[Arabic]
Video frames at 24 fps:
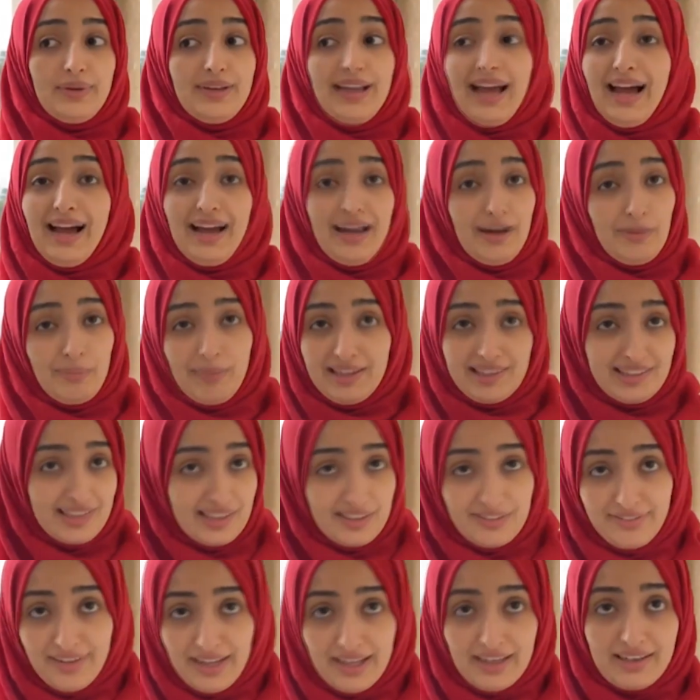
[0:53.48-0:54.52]
لا أعلم ماذا
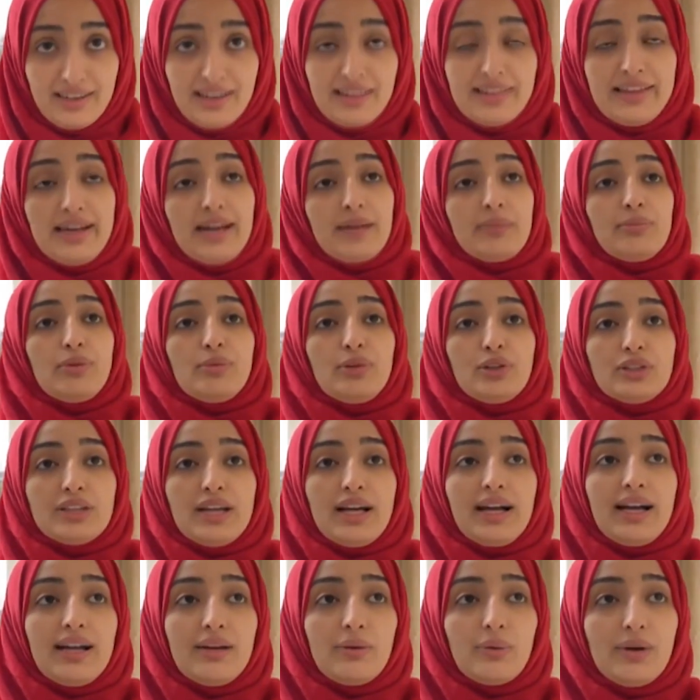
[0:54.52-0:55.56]
ستفعل النظارة
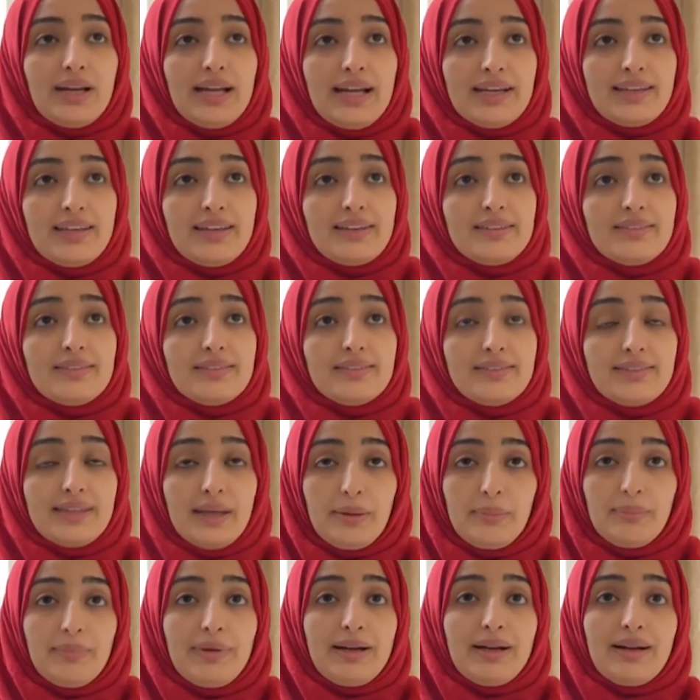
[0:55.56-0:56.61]
بالمعتقل ولكن
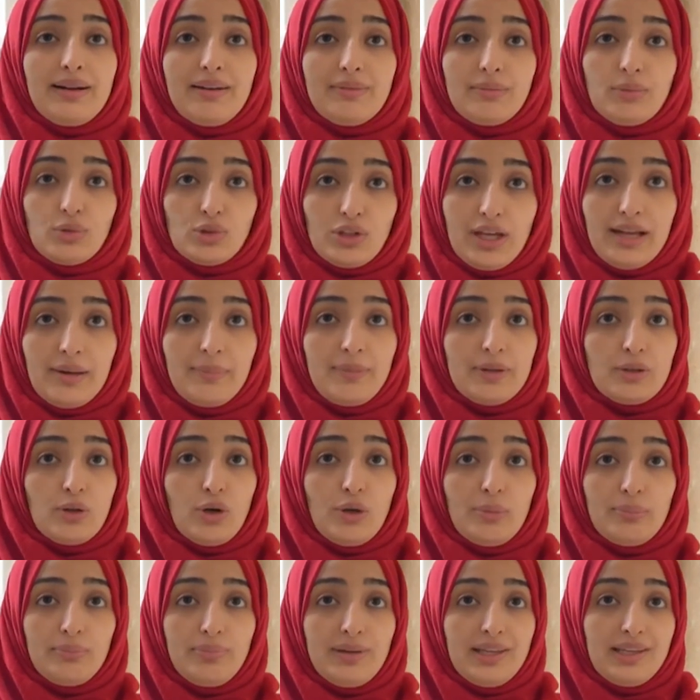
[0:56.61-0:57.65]
تم
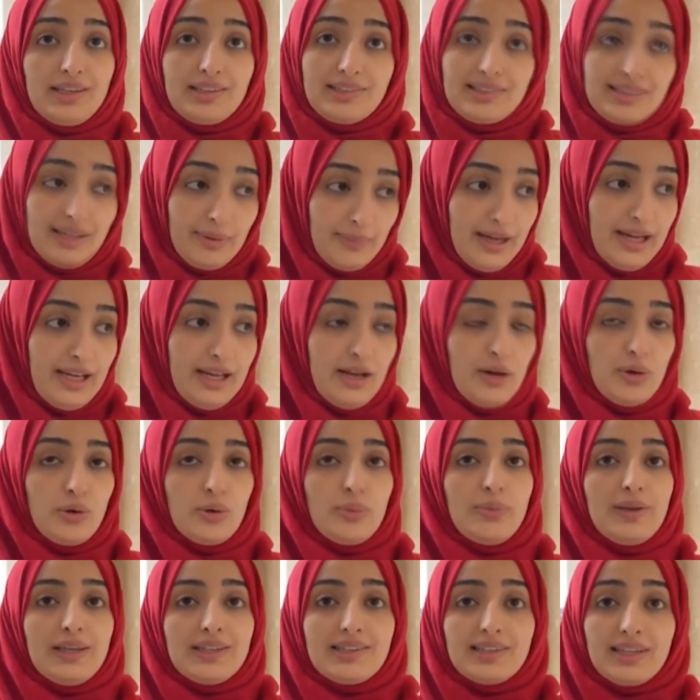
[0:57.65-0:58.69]
مطالبتهم بالسماح له
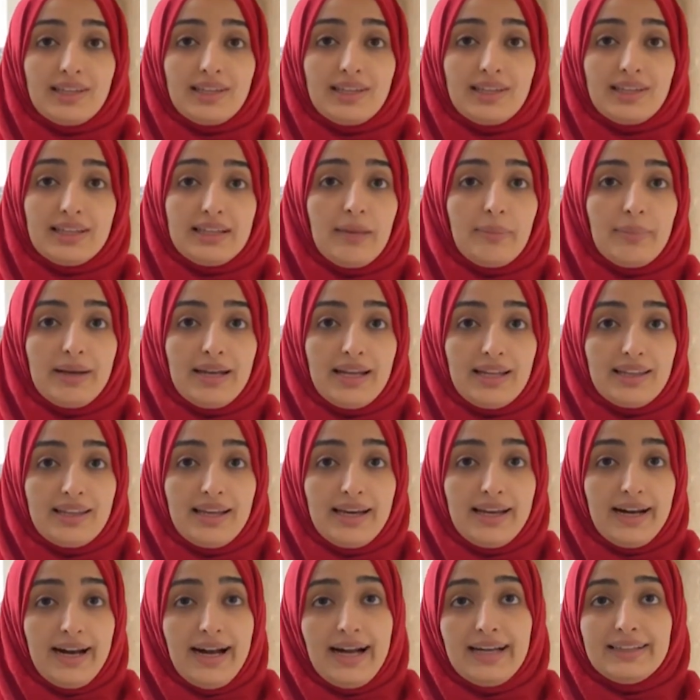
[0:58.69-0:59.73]
باستخدام
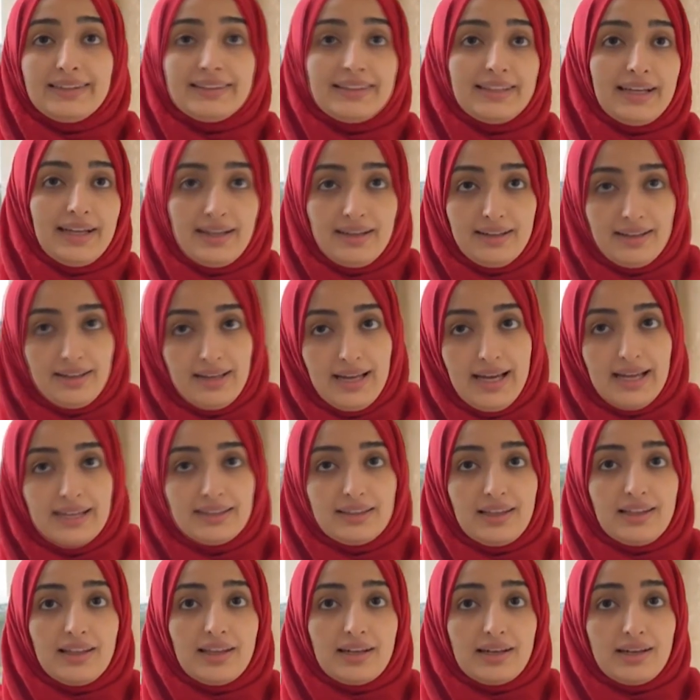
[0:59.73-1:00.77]
النظارة حتى لا
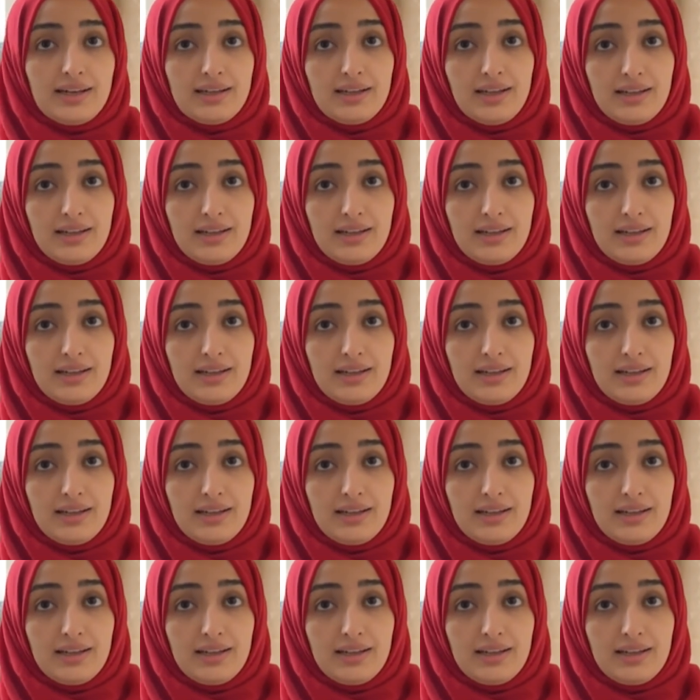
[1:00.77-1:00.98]
يتضرر